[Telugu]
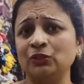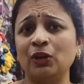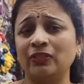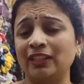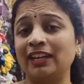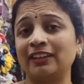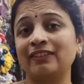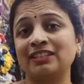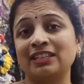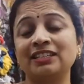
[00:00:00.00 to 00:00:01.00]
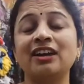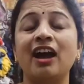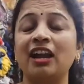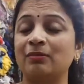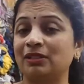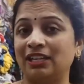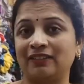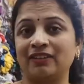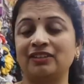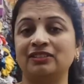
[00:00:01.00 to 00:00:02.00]
సో అందరు రిక్వెస్ట్ ఇది చాలామంది
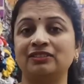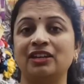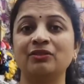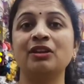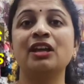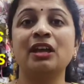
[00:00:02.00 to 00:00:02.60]
రిక్వెస్ట్ చేస్తున్నారు